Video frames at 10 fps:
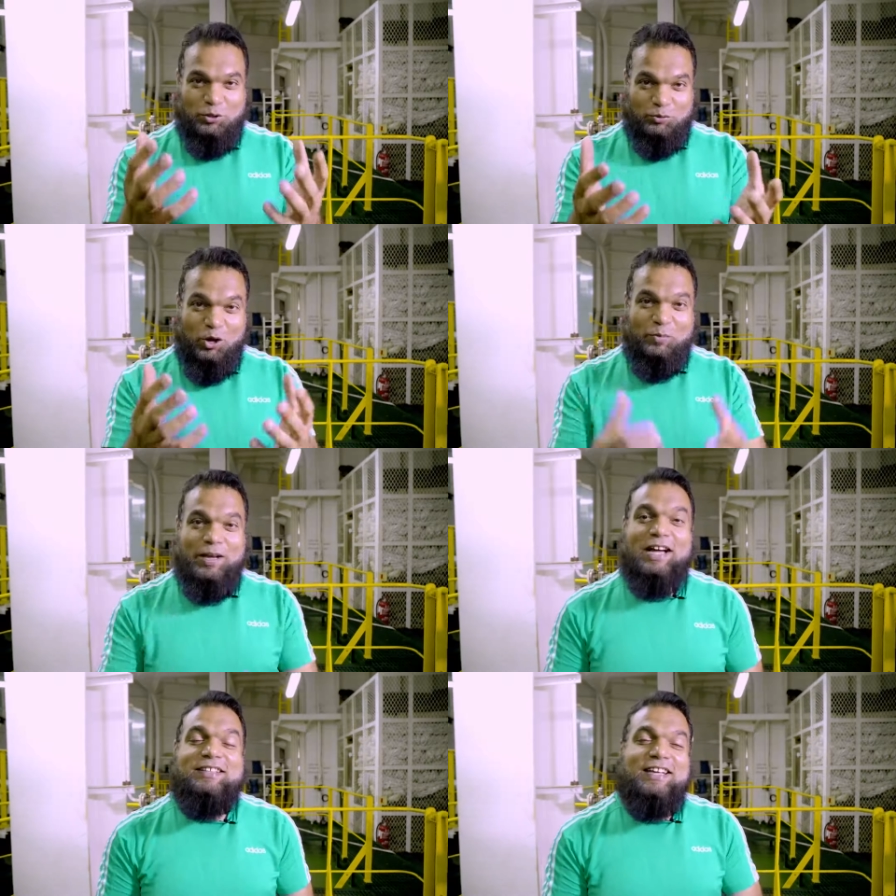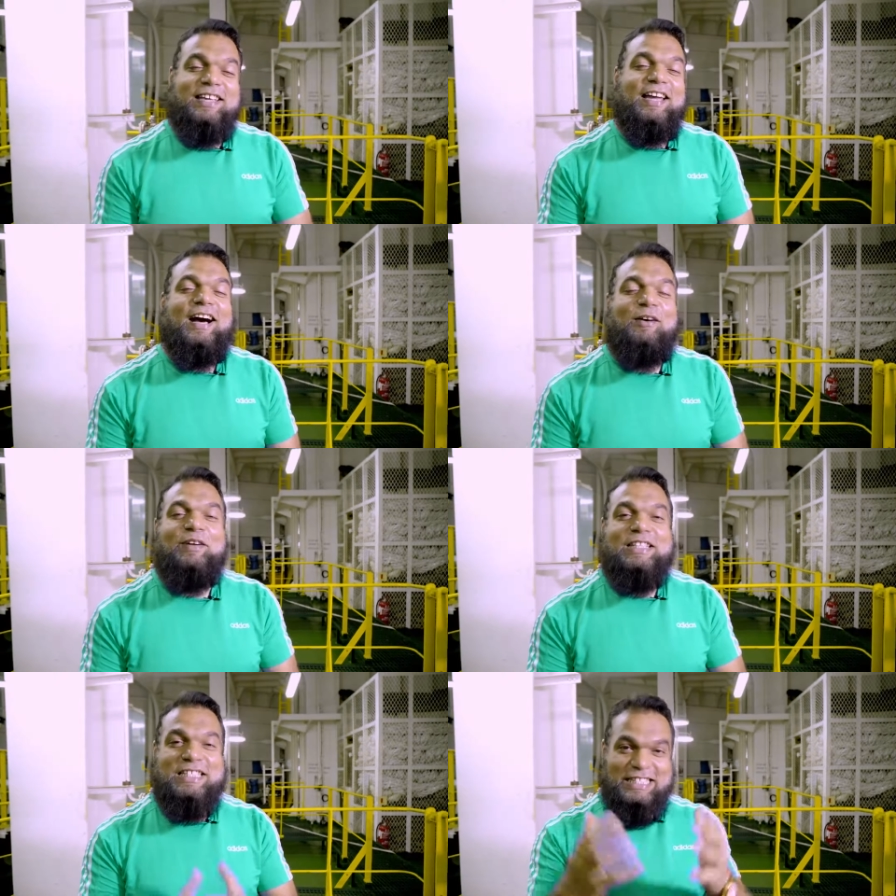दुआओं में याद रखिएगा
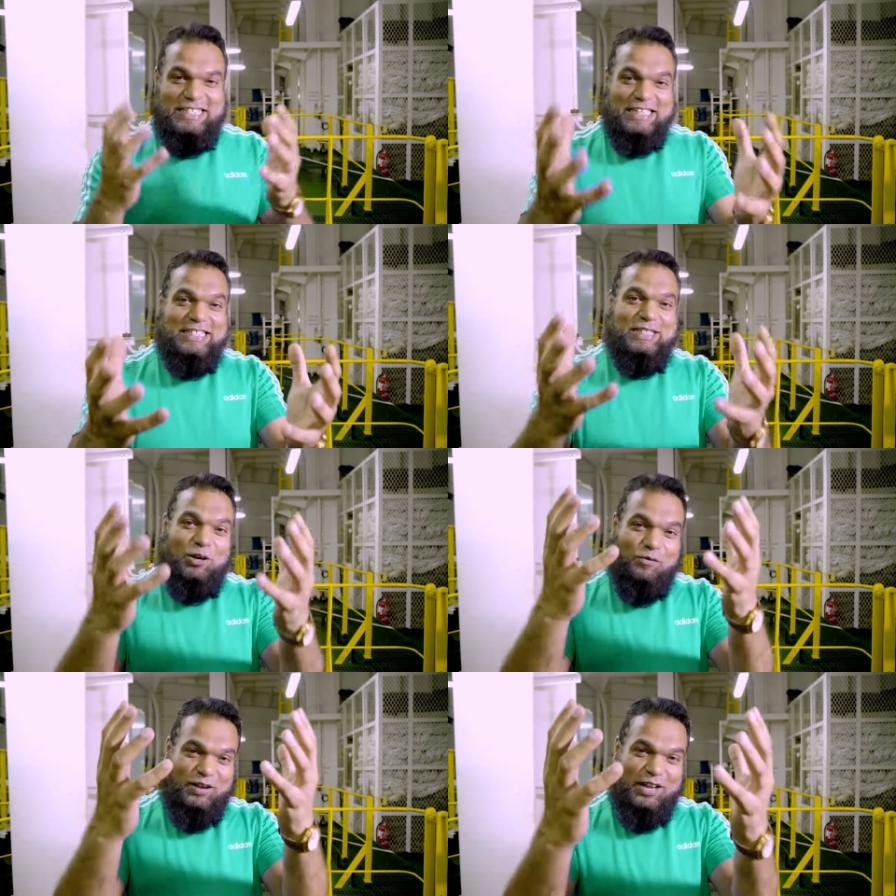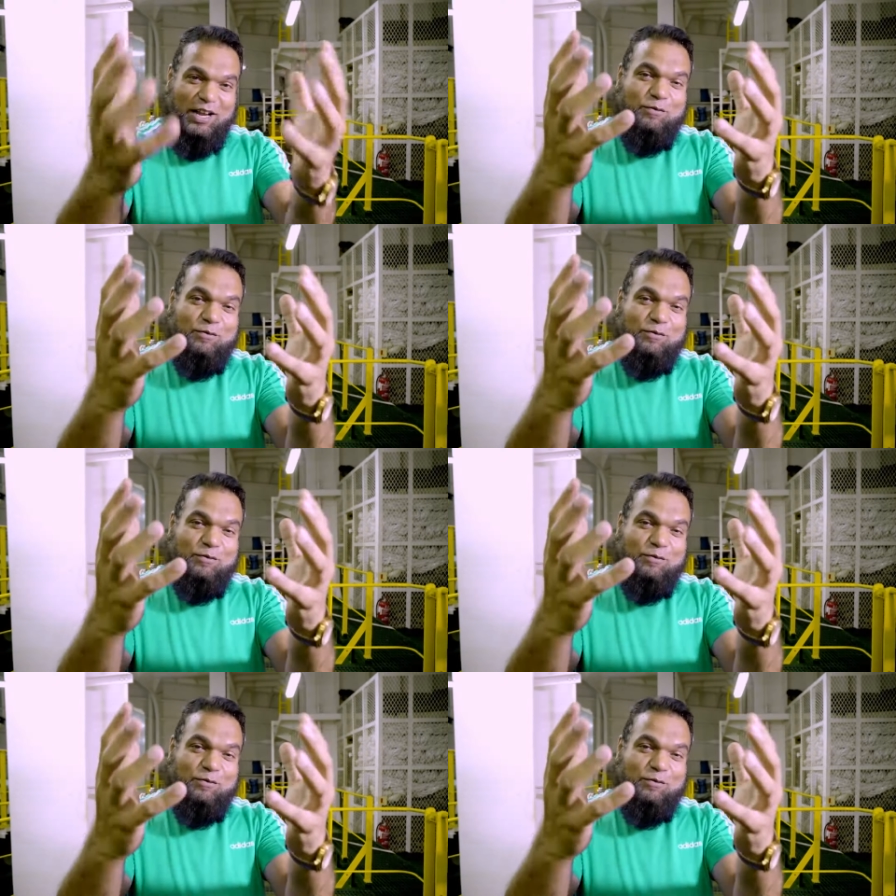विद टन्स ऑफ